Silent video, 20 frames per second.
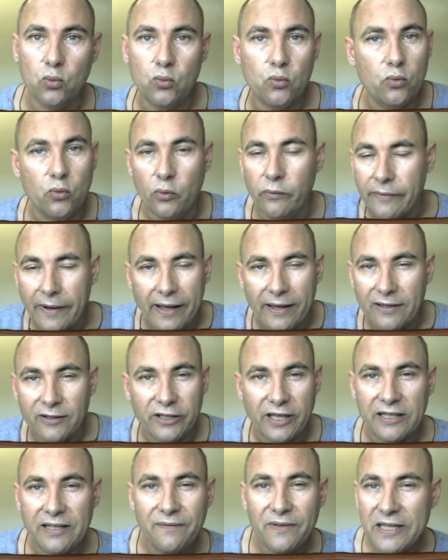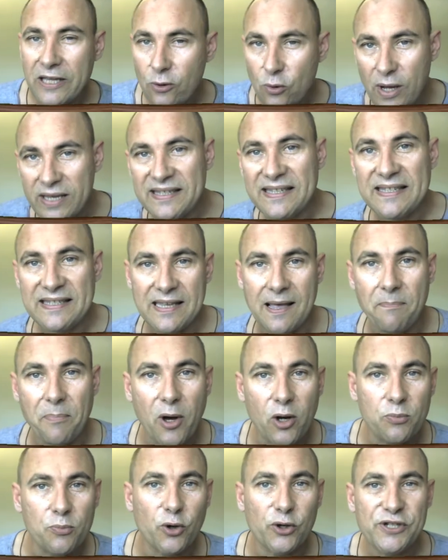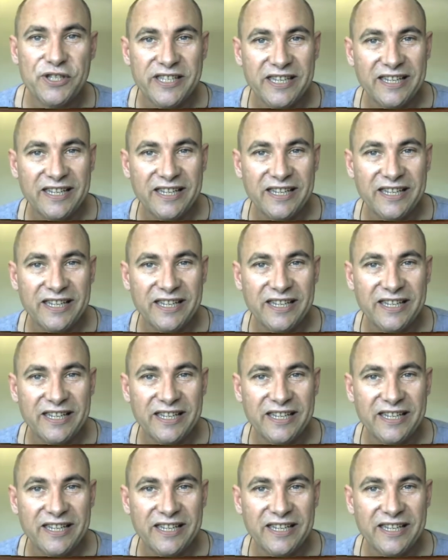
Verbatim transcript: enfin, il y a des vidéos assez sympas, humoristiques